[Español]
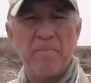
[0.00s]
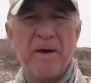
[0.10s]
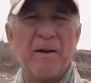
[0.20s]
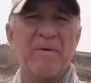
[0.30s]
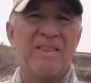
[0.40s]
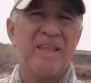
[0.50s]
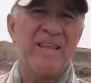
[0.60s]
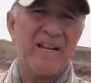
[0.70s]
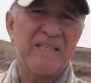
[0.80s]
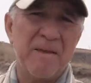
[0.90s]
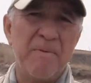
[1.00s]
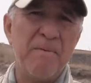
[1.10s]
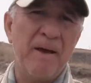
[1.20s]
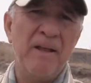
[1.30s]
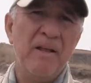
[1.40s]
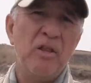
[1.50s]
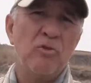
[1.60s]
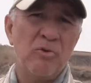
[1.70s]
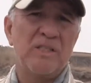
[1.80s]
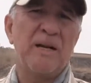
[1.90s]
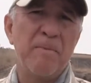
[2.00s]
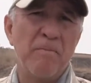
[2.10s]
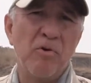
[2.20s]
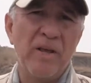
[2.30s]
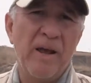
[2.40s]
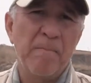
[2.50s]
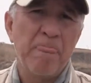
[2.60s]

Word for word: para mantener así viva nuestra memoria